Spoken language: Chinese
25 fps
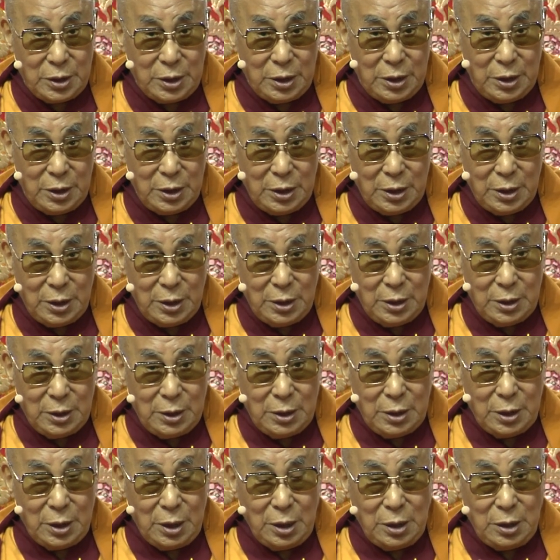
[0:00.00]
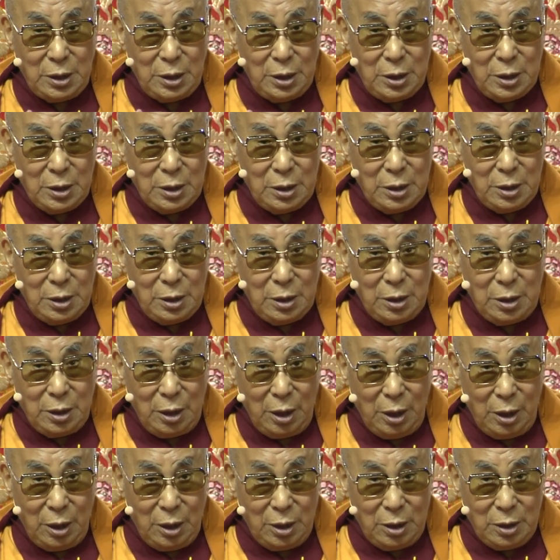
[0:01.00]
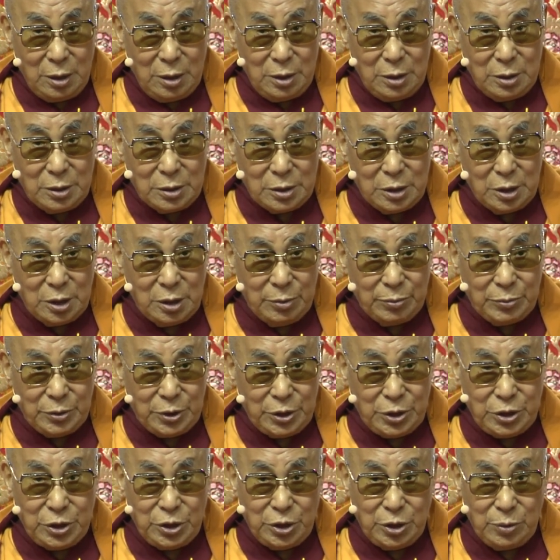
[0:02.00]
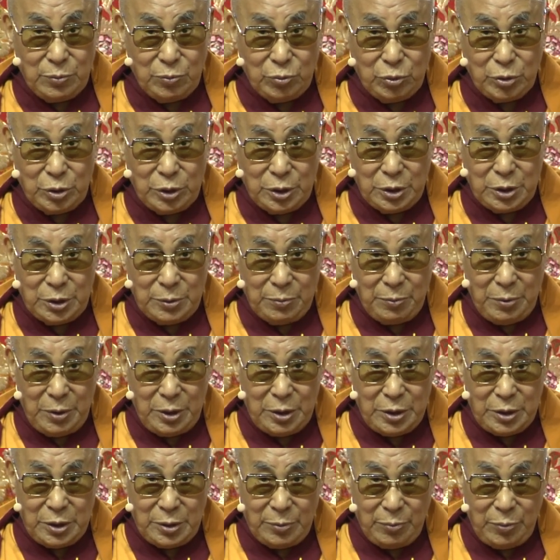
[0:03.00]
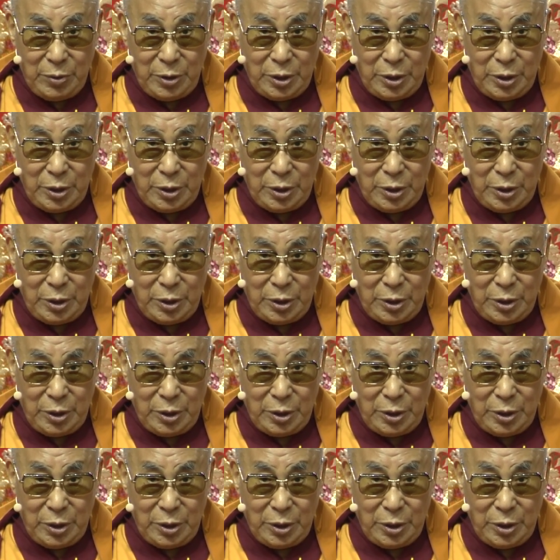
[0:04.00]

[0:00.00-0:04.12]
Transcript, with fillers: 那因为佛果位是可以获证的，是可以被